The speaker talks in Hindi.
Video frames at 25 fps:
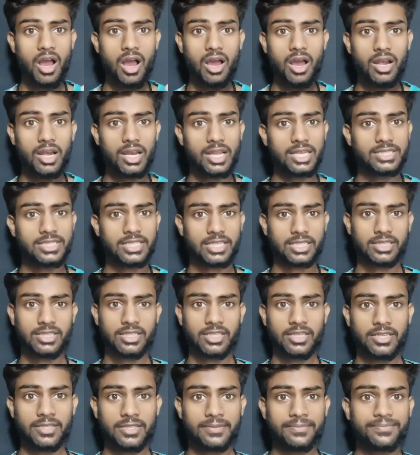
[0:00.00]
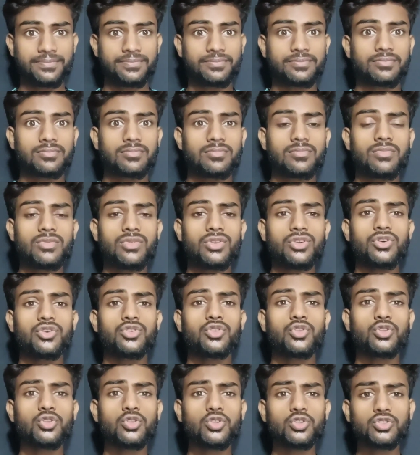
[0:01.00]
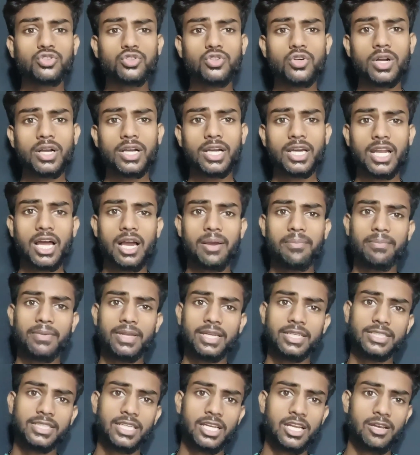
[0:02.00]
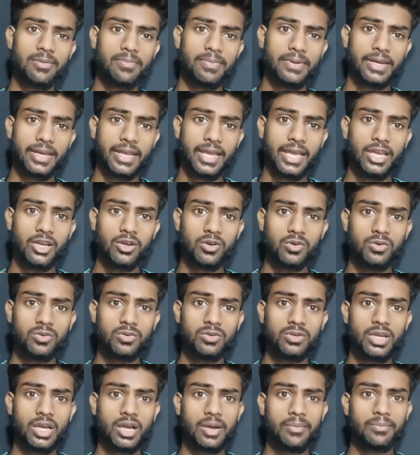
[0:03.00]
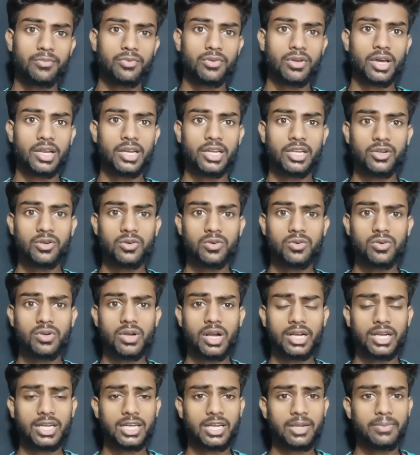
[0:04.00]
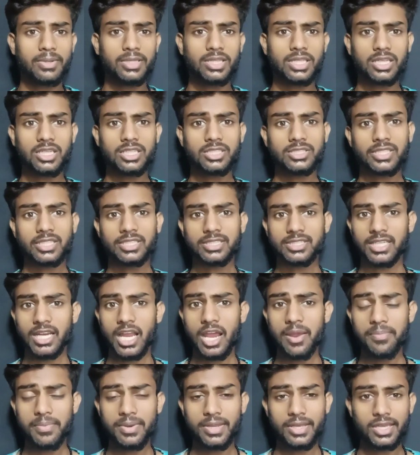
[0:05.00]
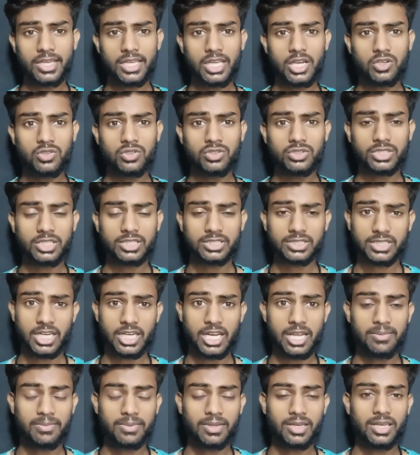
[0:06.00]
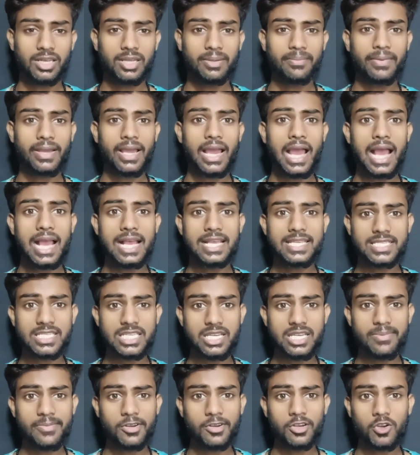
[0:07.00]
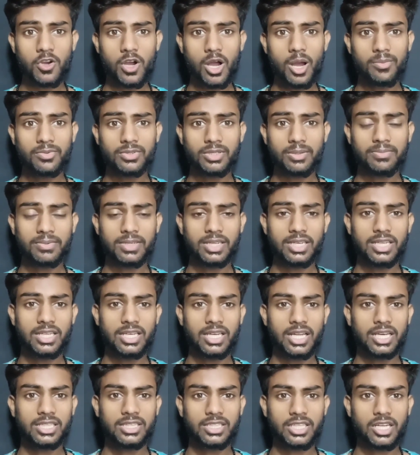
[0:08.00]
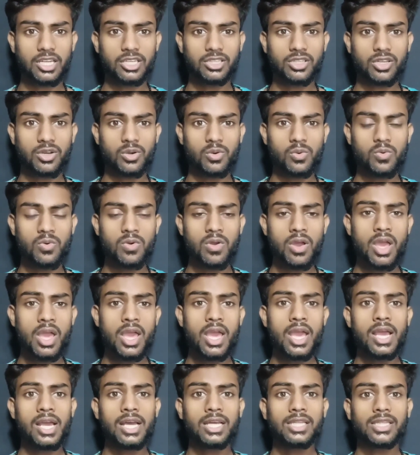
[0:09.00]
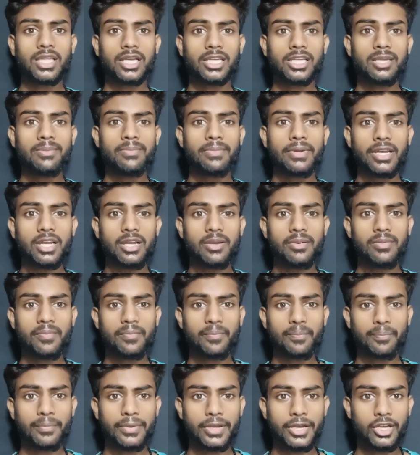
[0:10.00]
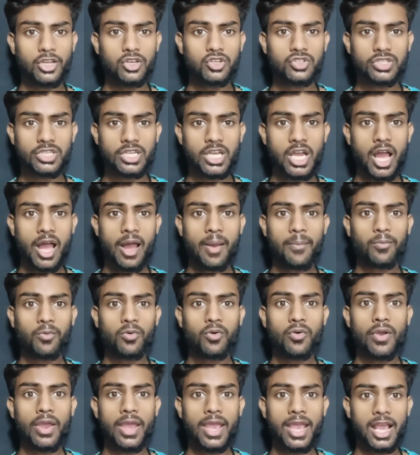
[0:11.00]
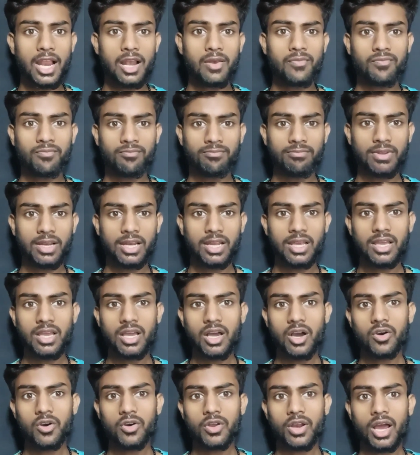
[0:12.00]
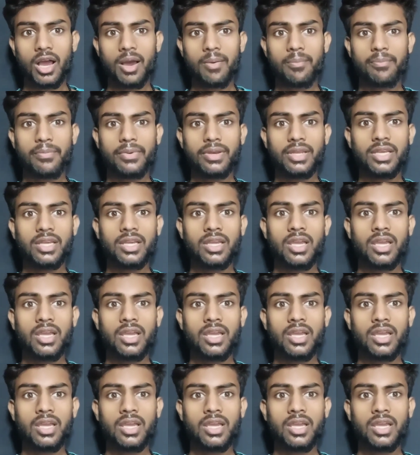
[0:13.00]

ले सकते हैं तो दोस्तों अगर आप मेरे चैनल पर नए हों या पुराने हों अगर अभी तक सब्सक्राइब नहीं किया हो तो सब्सक्राइब कर लें मैं ऐसी ही वीडियो आप सबके लिए लाता रहता हूँ ताकि मेरे वीडियो से आपको हेल्प मिले और अपनी